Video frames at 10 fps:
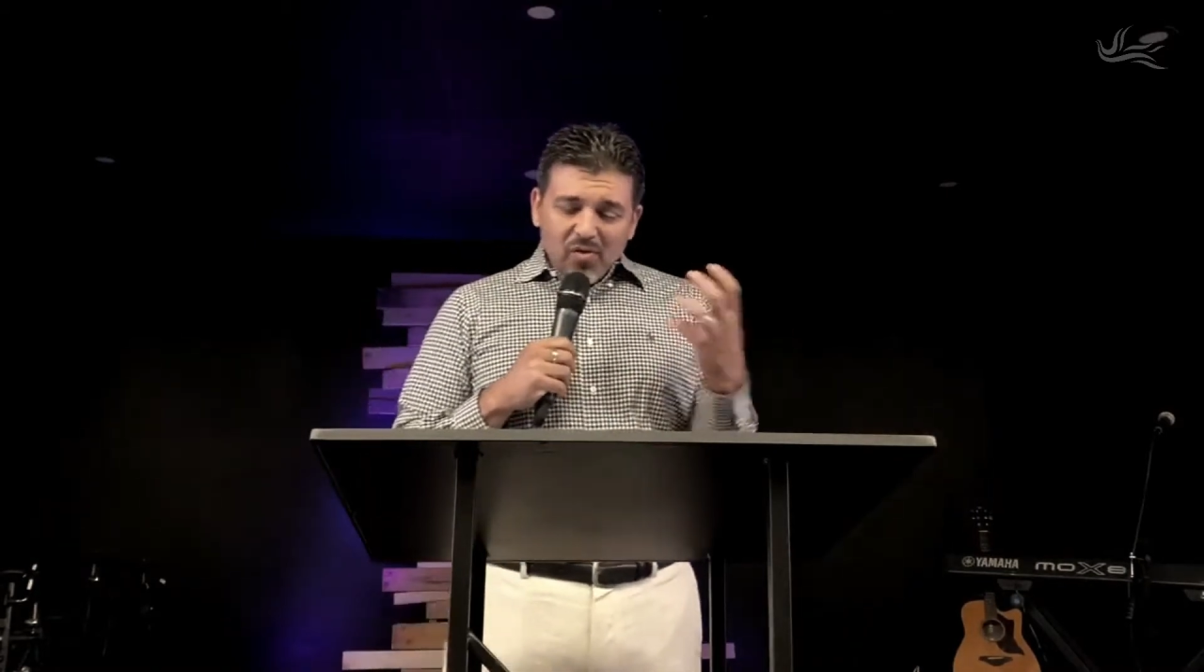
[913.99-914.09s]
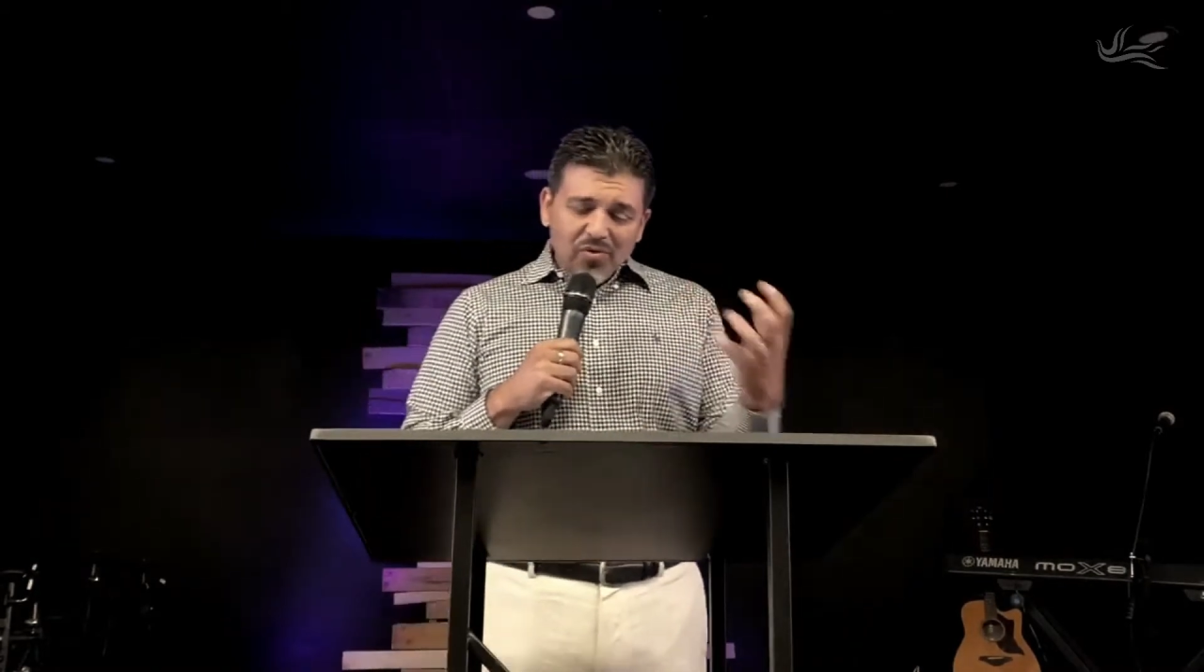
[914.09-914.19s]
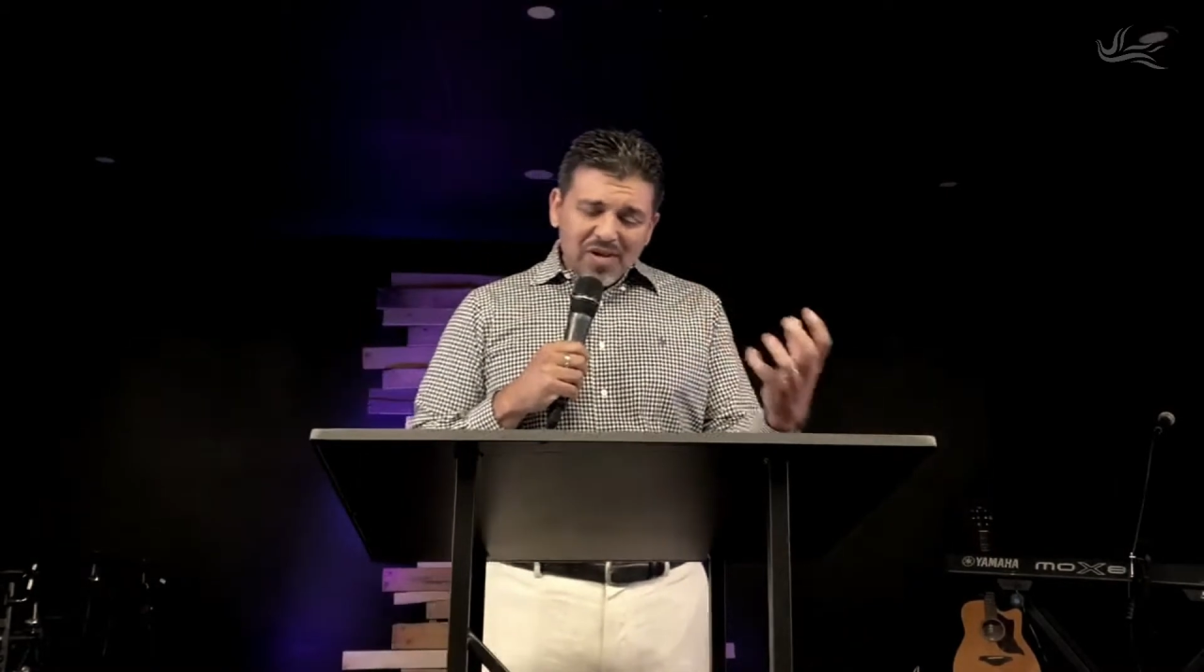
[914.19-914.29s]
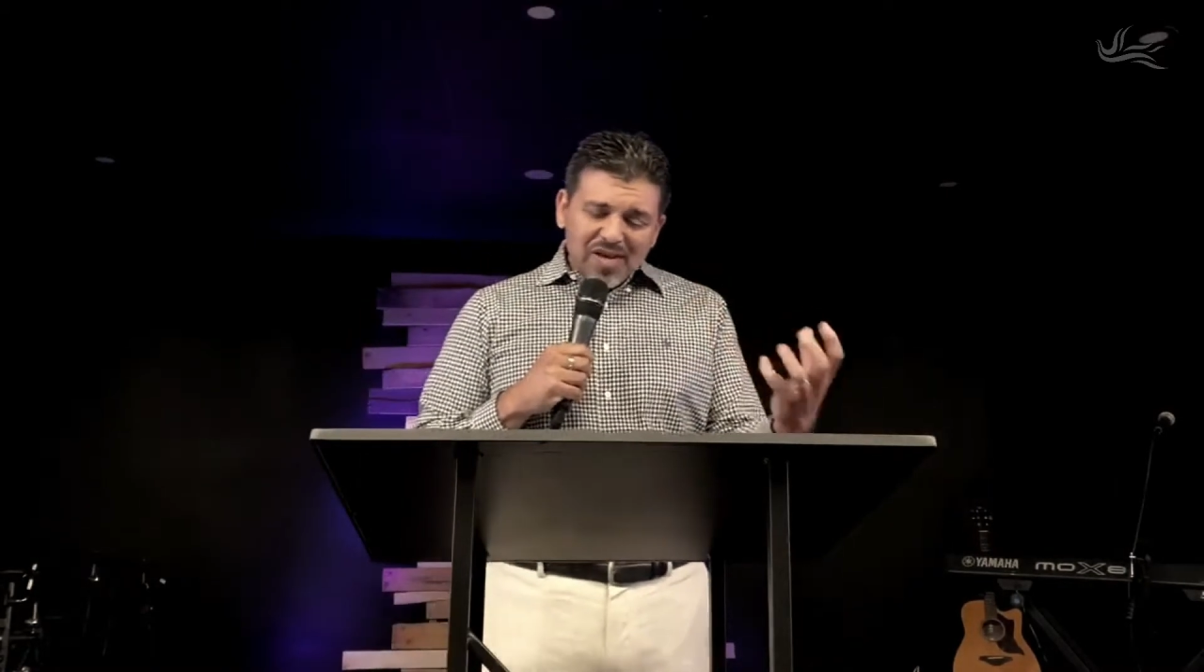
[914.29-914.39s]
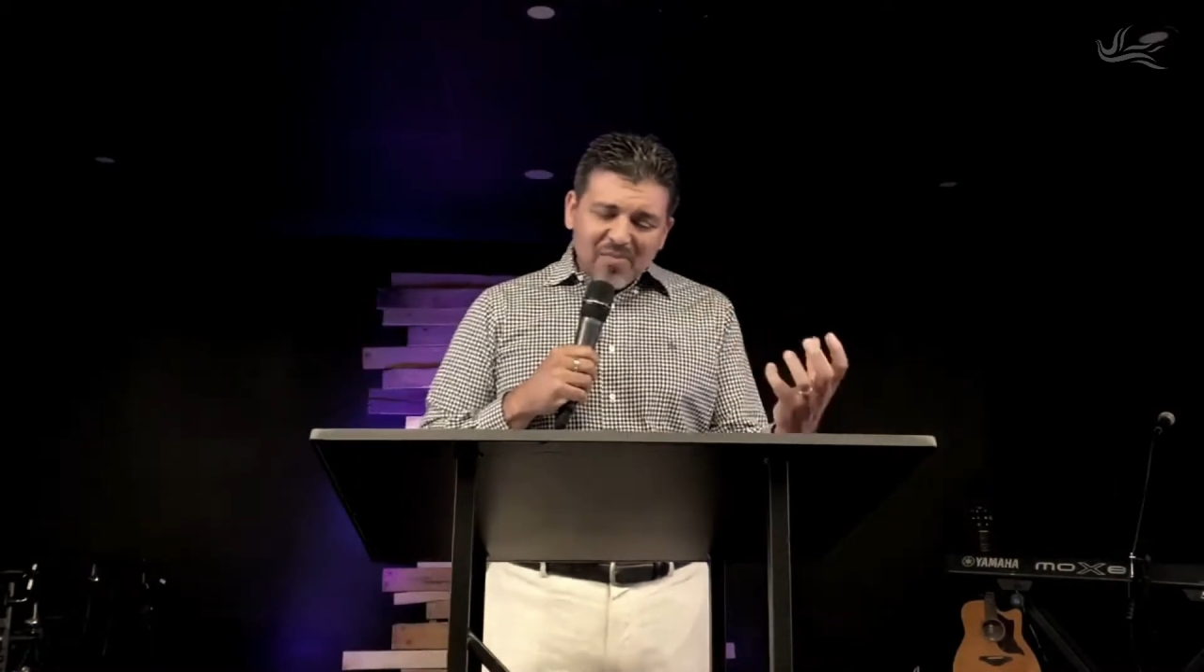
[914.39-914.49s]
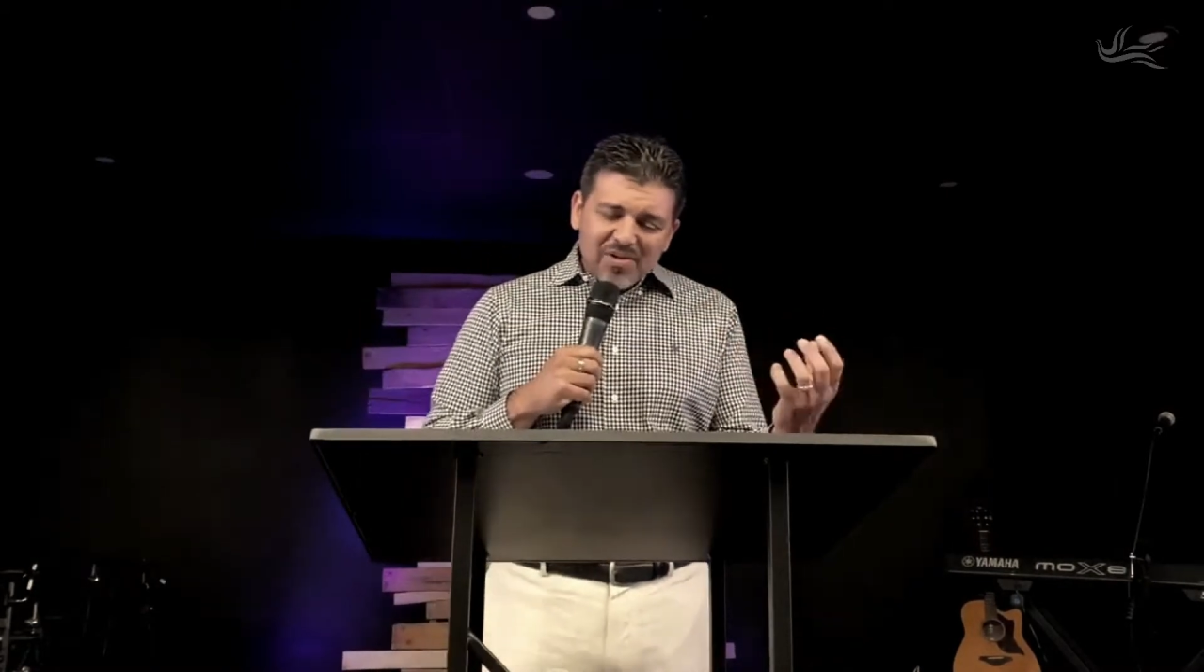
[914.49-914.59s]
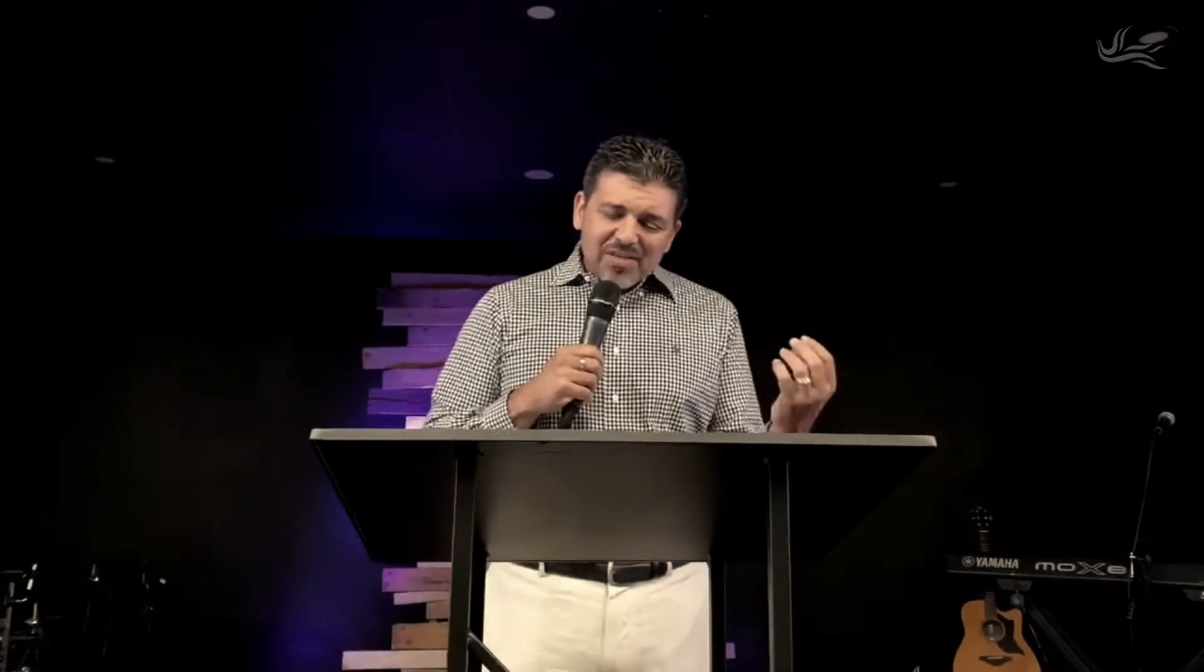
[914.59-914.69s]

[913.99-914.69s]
comunica